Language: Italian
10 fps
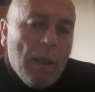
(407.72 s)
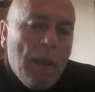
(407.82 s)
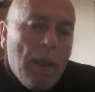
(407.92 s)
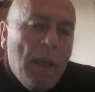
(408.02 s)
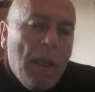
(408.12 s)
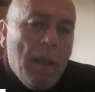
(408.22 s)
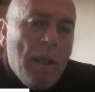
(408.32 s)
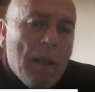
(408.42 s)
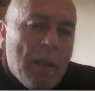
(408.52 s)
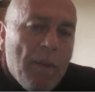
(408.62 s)
e
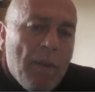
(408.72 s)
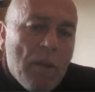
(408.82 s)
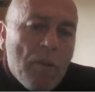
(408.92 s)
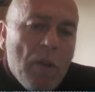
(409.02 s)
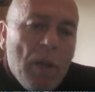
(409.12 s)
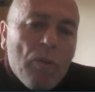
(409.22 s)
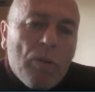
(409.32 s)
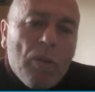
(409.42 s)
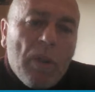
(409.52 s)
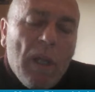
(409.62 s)
attraverso
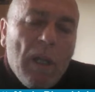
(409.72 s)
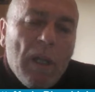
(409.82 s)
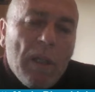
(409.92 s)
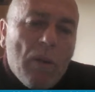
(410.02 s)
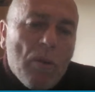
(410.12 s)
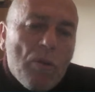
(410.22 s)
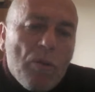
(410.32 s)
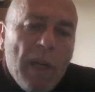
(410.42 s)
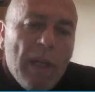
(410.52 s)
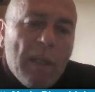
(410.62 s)
l'aiuto del, del
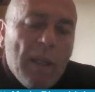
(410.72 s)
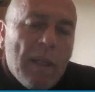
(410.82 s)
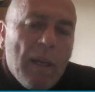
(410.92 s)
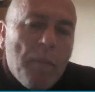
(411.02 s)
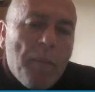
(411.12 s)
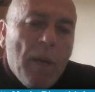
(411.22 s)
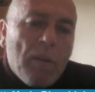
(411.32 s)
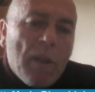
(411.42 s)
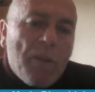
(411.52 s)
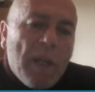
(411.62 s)
consulente, del
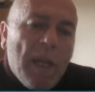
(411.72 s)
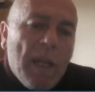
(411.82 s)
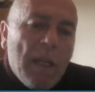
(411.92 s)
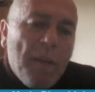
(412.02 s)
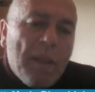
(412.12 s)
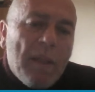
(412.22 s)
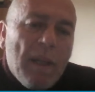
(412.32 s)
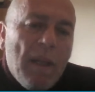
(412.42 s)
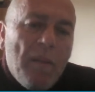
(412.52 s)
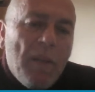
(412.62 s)
terapeuta, cercare di mettere
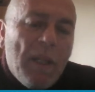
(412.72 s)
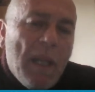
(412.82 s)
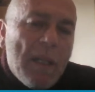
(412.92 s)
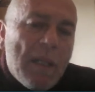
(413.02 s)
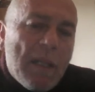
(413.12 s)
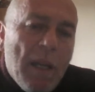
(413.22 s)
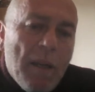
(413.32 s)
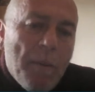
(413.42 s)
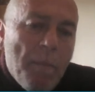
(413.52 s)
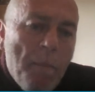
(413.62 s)
in
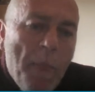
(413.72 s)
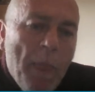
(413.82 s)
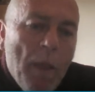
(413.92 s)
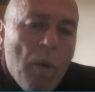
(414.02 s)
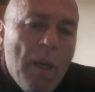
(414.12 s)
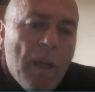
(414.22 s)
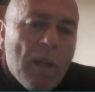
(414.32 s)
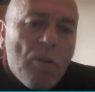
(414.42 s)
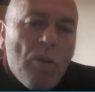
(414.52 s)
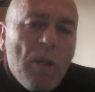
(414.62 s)
evidenza quelli che
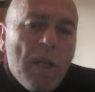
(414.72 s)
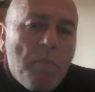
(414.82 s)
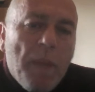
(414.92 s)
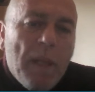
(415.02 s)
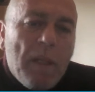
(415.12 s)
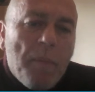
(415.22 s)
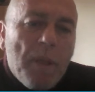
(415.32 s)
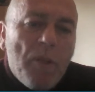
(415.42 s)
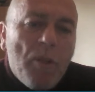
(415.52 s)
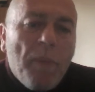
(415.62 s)
sono gli aspetti
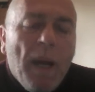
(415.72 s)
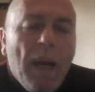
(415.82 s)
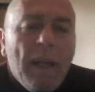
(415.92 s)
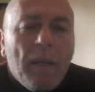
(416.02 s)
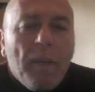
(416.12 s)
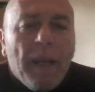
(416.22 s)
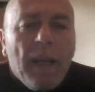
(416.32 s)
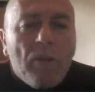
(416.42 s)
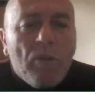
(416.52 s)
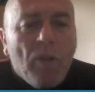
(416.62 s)
principali che
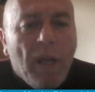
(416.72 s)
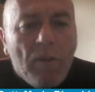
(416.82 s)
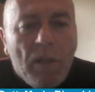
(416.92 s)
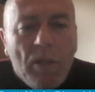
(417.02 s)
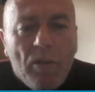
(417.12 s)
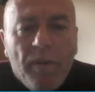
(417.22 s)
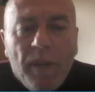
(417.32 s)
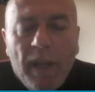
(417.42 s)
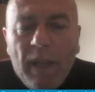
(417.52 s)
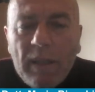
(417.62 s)
magari sono causa di
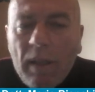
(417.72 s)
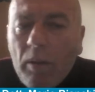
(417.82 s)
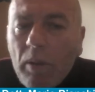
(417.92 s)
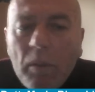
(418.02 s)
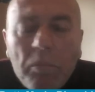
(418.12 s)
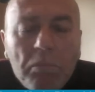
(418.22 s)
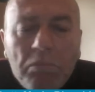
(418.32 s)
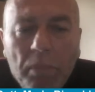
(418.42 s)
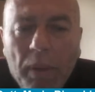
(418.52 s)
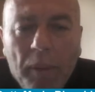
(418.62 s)
sofferenza. Quindi,
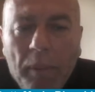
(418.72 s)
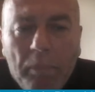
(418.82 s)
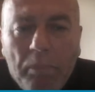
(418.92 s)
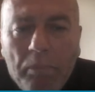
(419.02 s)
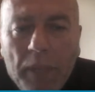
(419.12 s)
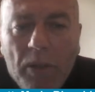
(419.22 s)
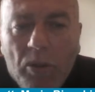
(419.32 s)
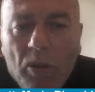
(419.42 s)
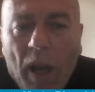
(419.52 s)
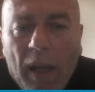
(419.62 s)
pa, pa,
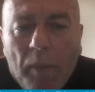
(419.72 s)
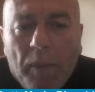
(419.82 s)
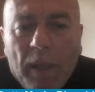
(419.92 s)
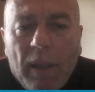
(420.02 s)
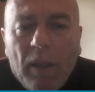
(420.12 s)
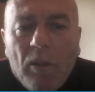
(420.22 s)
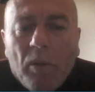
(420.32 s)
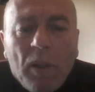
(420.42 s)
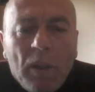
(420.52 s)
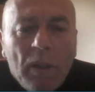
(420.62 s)
penso anche
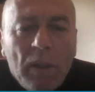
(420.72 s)
partendo